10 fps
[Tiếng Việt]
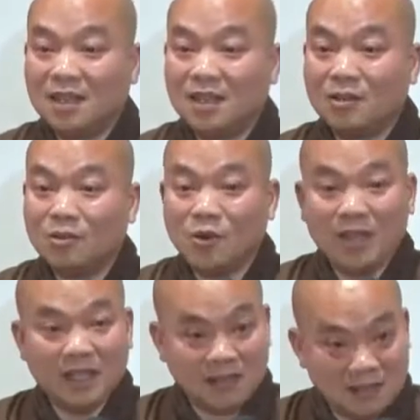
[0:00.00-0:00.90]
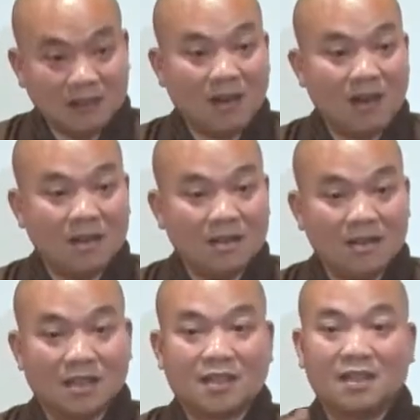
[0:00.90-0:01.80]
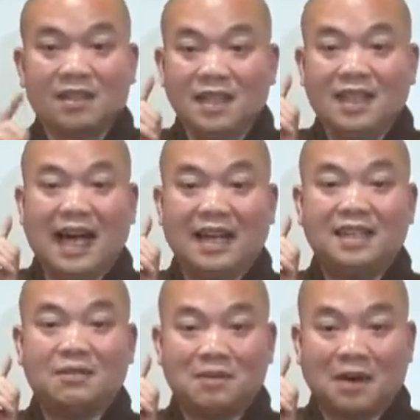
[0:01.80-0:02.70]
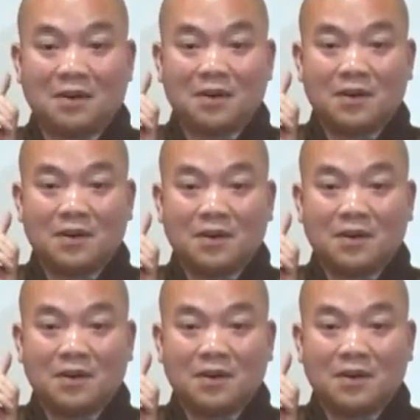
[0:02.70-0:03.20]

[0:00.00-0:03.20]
hữu đối trước đó được ghi lại ở trong đầu